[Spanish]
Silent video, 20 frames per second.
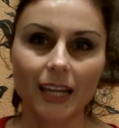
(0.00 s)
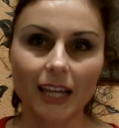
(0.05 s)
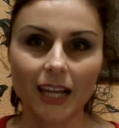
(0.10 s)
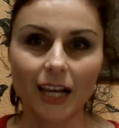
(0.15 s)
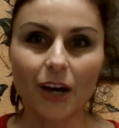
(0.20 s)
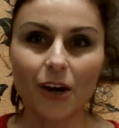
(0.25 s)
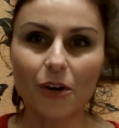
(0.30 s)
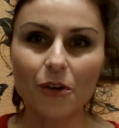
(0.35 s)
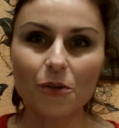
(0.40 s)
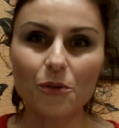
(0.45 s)

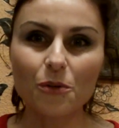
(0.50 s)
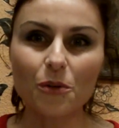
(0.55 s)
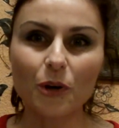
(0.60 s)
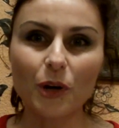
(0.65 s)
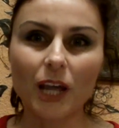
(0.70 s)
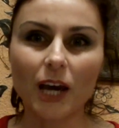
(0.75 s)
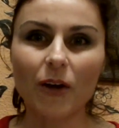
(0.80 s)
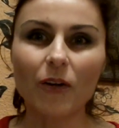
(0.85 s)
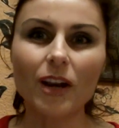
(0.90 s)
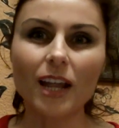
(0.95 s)
Hello,
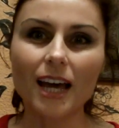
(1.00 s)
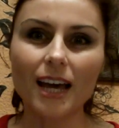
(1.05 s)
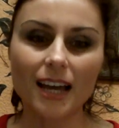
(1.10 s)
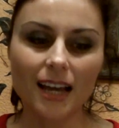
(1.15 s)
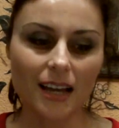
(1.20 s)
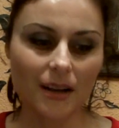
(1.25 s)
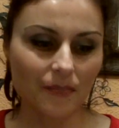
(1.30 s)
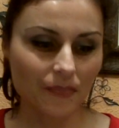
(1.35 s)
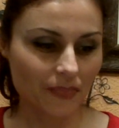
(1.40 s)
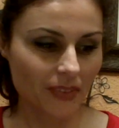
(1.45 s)
hola,
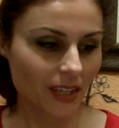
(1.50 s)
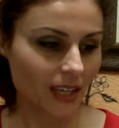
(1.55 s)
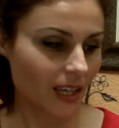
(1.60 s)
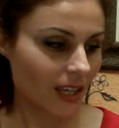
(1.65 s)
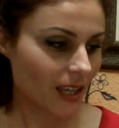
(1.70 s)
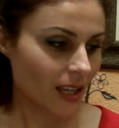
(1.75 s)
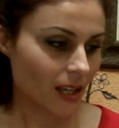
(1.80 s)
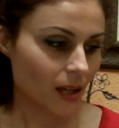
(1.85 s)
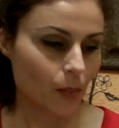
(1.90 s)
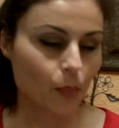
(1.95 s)
hola.
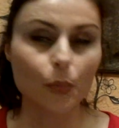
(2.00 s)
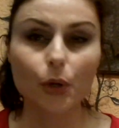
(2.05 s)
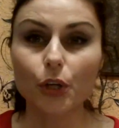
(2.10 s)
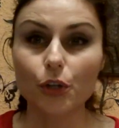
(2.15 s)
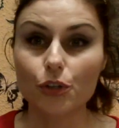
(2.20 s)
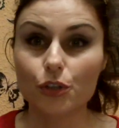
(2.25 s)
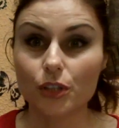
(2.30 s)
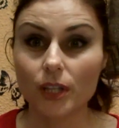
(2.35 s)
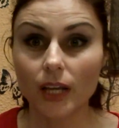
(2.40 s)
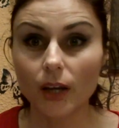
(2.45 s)

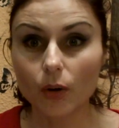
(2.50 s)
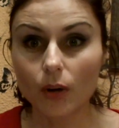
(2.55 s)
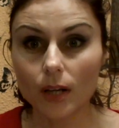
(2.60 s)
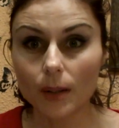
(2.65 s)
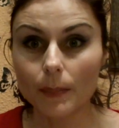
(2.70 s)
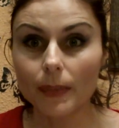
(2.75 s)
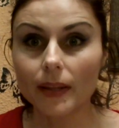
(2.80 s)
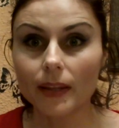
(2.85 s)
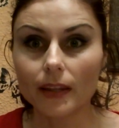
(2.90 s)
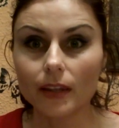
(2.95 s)
Bueno, os traigo
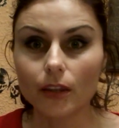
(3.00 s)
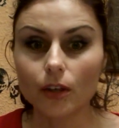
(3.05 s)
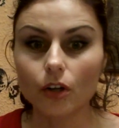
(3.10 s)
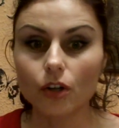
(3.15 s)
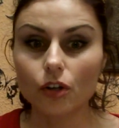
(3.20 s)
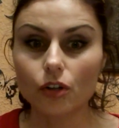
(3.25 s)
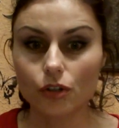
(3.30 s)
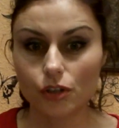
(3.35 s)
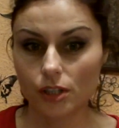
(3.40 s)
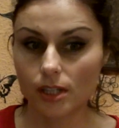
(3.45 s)
el
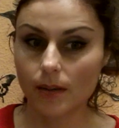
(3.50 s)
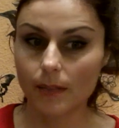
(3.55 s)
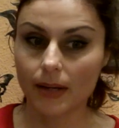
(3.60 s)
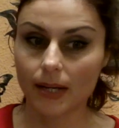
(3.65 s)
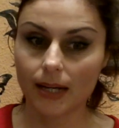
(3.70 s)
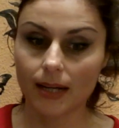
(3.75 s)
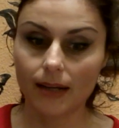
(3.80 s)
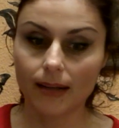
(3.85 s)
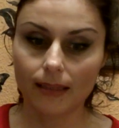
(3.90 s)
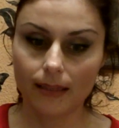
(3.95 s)
pedido
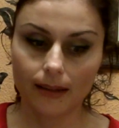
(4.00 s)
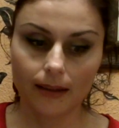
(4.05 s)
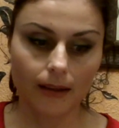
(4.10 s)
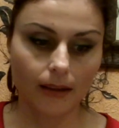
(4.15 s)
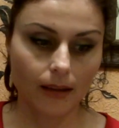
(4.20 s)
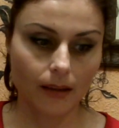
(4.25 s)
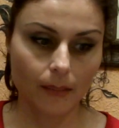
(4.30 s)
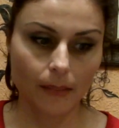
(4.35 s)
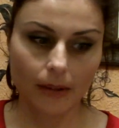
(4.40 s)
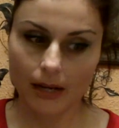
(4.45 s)
semanal
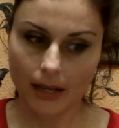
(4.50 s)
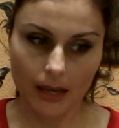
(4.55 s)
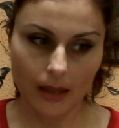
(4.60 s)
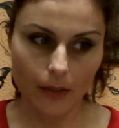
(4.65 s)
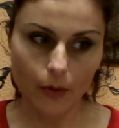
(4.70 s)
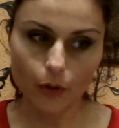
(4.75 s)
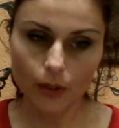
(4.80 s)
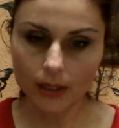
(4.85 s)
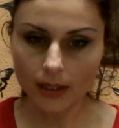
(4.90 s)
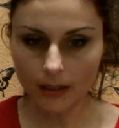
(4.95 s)
de
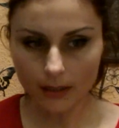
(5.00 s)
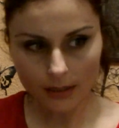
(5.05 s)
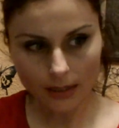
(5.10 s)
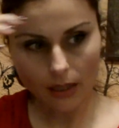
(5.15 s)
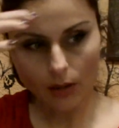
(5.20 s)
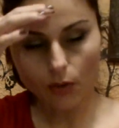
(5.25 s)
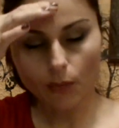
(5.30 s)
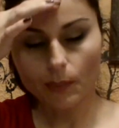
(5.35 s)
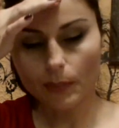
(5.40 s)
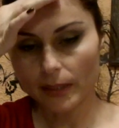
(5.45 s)
Mercadona,
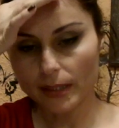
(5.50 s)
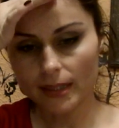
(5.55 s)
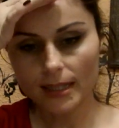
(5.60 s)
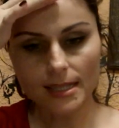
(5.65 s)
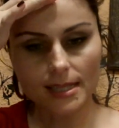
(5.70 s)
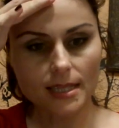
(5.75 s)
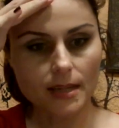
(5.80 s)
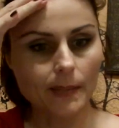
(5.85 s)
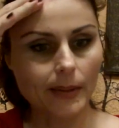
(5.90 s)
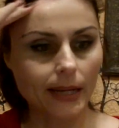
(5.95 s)
la
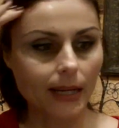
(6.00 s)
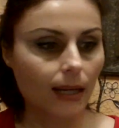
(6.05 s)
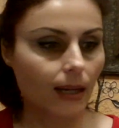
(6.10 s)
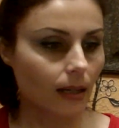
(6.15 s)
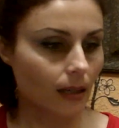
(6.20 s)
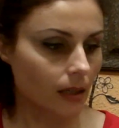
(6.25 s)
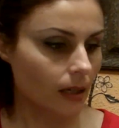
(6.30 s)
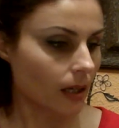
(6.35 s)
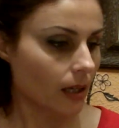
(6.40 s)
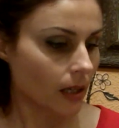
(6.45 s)
comprita semanal,
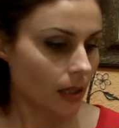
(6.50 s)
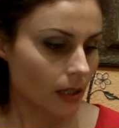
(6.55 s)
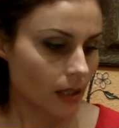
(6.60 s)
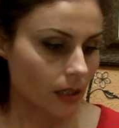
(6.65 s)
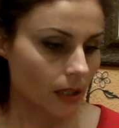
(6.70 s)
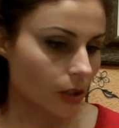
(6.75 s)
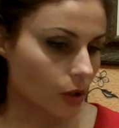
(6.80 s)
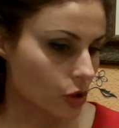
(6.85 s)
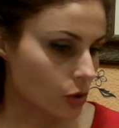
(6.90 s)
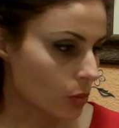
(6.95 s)

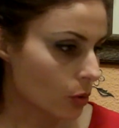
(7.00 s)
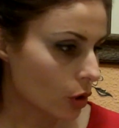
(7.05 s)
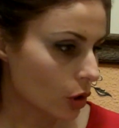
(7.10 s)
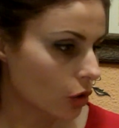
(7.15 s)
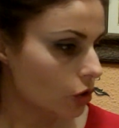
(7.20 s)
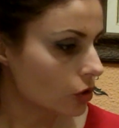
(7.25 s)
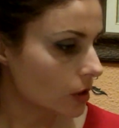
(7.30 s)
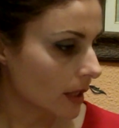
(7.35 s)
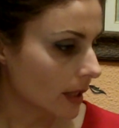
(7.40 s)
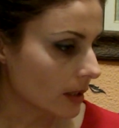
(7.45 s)
y os voy
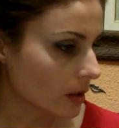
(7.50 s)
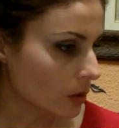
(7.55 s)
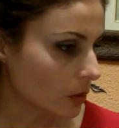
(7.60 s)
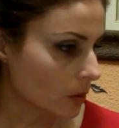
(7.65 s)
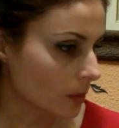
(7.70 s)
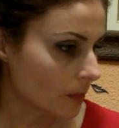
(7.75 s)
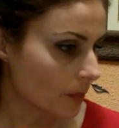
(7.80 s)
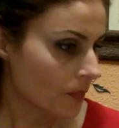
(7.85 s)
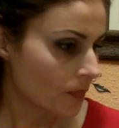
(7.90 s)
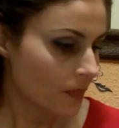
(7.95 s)
contando.
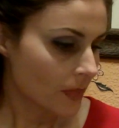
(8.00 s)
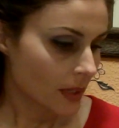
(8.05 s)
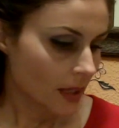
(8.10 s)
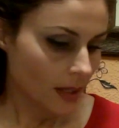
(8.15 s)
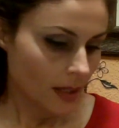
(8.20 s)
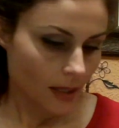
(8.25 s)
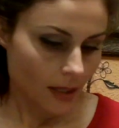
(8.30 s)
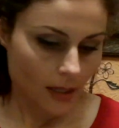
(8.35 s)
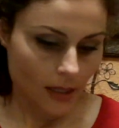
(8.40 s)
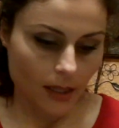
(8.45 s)

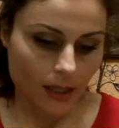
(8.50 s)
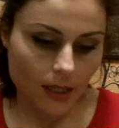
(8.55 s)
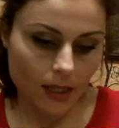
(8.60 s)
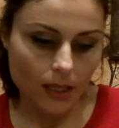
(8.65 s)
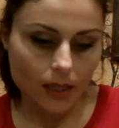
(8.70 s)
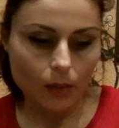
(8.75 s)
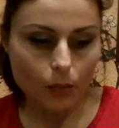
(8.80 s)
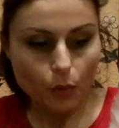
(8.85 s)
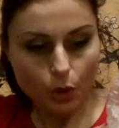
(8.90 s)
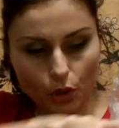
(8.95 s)

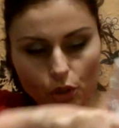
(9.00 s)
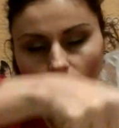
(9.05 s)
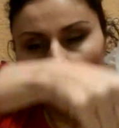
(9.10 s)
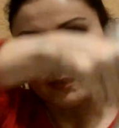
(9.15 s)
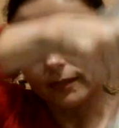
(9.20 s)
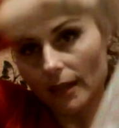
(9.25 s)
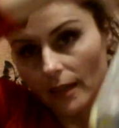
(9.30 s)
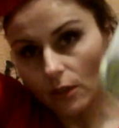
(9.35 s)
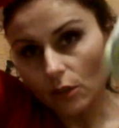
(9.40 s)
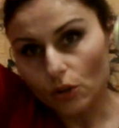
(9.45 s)
Eh, bueno, ya
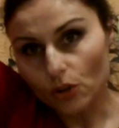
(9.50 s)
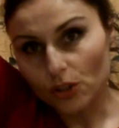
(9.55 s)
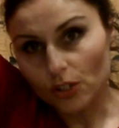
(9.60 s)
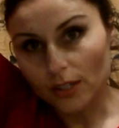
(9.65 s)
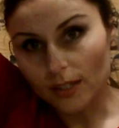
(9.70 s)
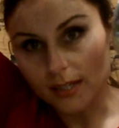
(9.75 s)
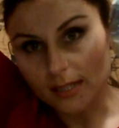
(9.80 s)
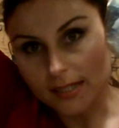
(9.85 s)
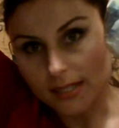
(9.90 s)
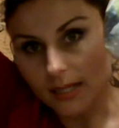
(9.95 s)
han traído
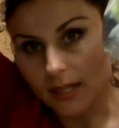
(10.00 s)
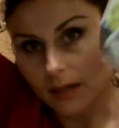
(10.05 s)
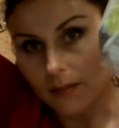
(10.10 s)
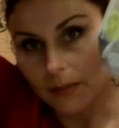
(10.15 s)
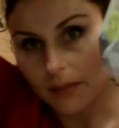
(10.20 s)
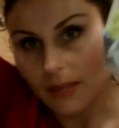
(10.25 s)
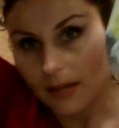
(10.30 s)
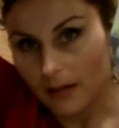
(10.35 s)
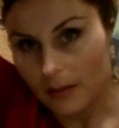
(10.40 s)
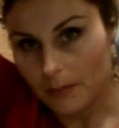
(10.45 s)
cositas de
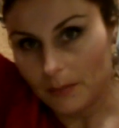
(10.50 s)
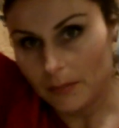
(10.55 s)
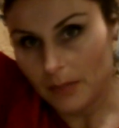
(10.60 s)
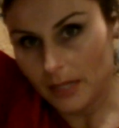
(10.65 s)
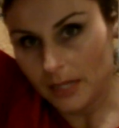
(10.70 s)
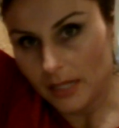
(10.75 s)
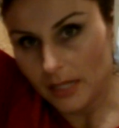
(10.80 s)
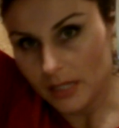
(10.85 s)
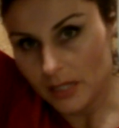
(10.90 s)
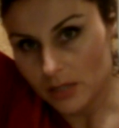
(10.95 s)
Navidad,
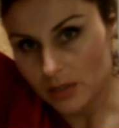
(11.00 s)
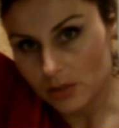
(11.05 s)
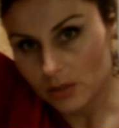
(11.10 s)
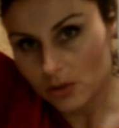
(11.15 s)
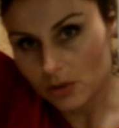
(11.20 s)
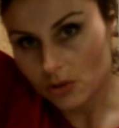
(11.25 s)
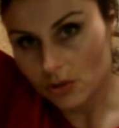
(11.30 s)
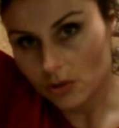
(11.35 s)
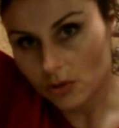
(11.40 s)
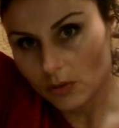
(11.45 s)
¿vale?
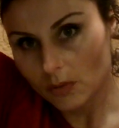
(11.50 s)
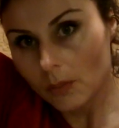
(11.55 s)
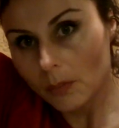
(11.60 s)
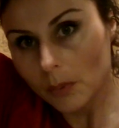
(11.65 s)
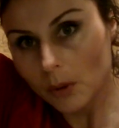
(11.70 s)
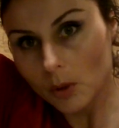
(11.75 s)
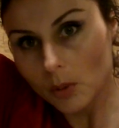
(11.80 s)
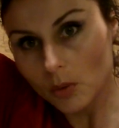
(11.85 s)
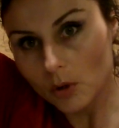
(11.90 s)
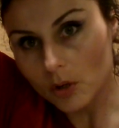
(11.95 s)
Estos son
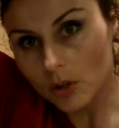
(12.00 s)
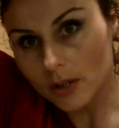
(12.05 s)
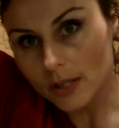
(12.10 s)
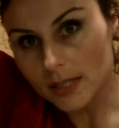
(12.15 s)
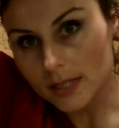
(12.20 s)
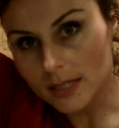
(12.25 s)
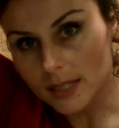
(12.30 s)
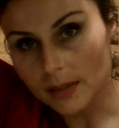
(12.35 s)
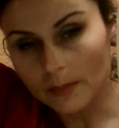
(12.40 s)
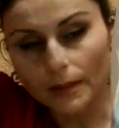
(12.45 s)

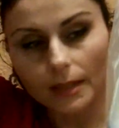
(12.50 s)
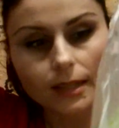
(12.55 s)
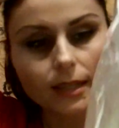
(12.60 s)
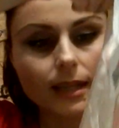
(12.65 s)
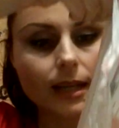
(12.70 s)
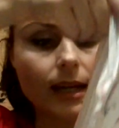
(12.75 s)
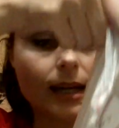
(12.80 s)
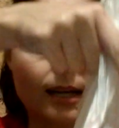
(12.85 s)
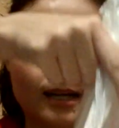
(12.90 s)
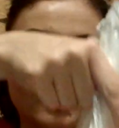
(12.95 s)
polvorones que
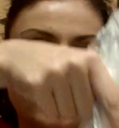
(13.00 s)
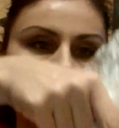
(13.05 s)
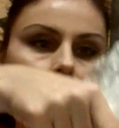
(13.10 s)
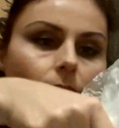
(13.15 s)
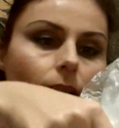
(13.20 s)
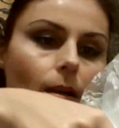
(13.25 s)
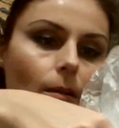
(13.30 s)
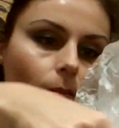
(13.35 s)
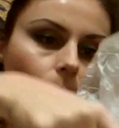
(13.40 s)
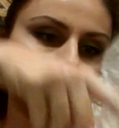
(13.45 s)
venden a
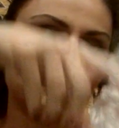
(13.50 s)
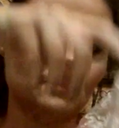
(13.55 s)
granel.